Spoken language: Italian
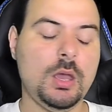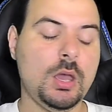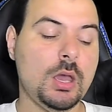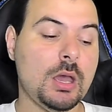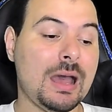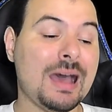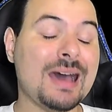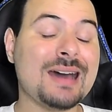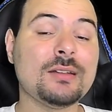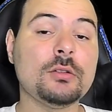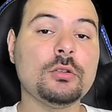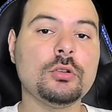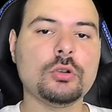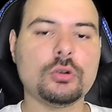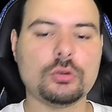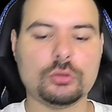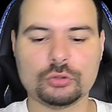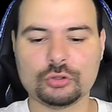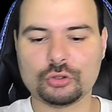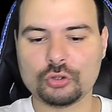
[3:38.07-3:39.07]

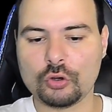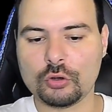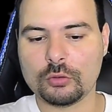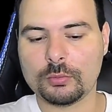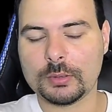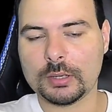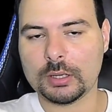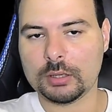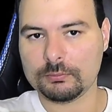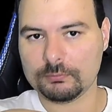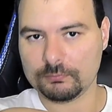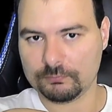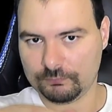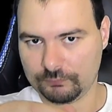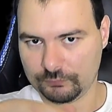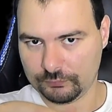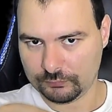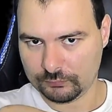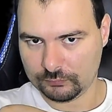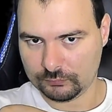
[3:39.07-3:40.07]
hanno sopra
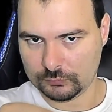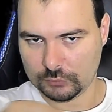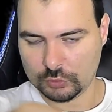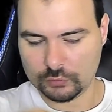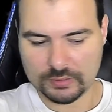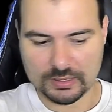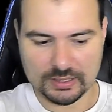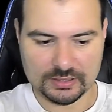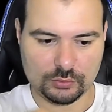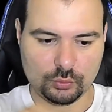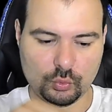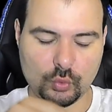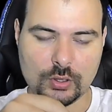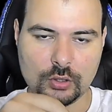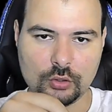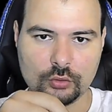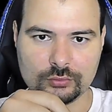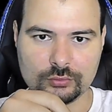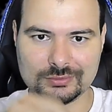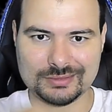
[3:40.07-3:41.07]
dove hai due
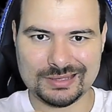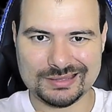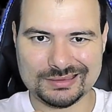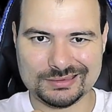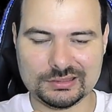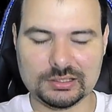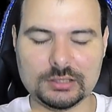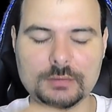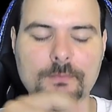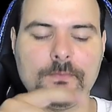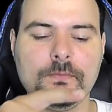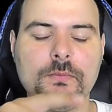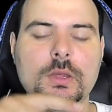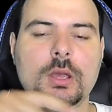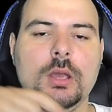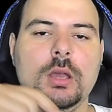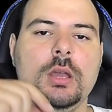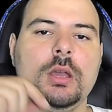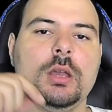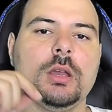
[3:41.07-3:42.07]
contatti,
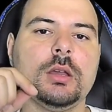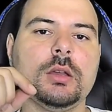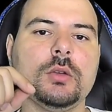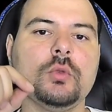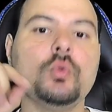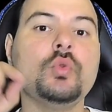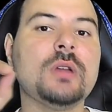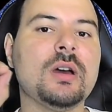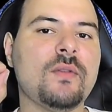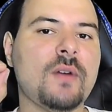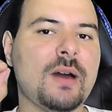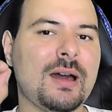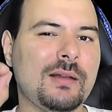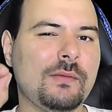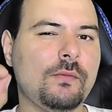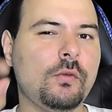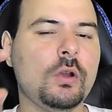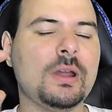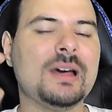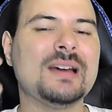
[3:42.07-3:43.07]
una
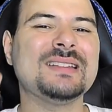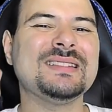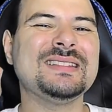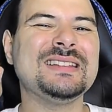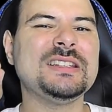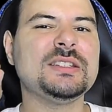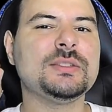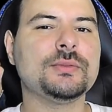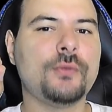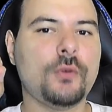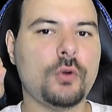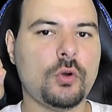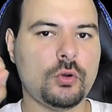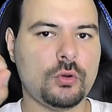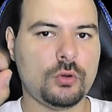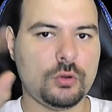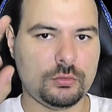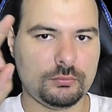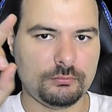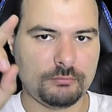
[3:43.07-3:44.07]
valvola di sfogo.
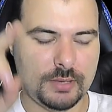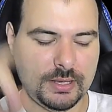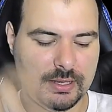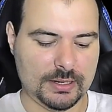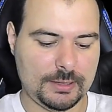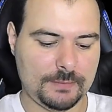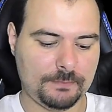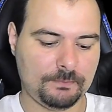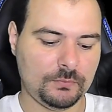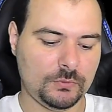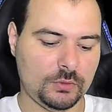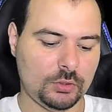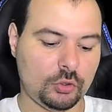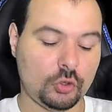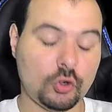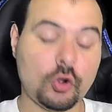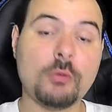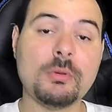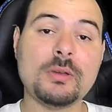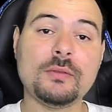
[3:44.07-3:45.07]
Bene,
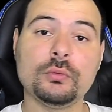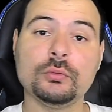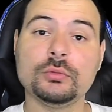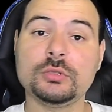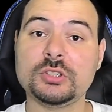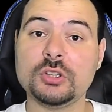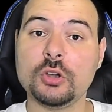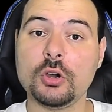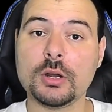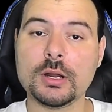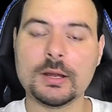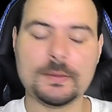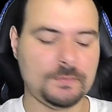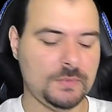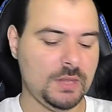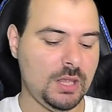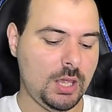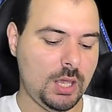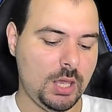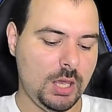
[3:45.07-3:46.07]
come funziona?
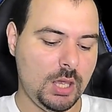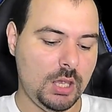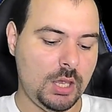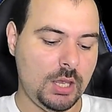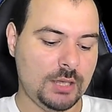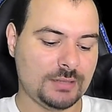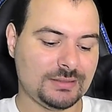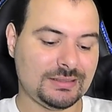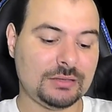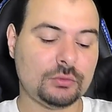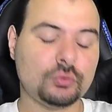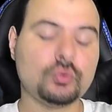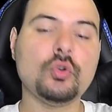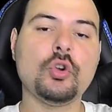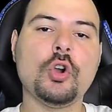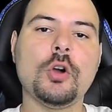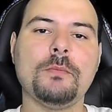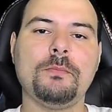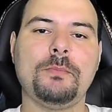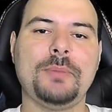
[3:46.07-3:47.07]
Se tu
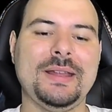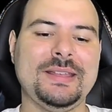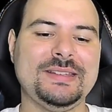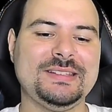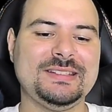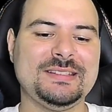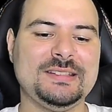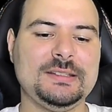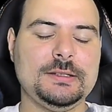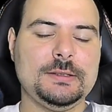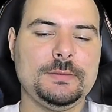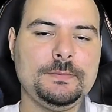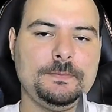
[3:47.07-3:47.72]
compressi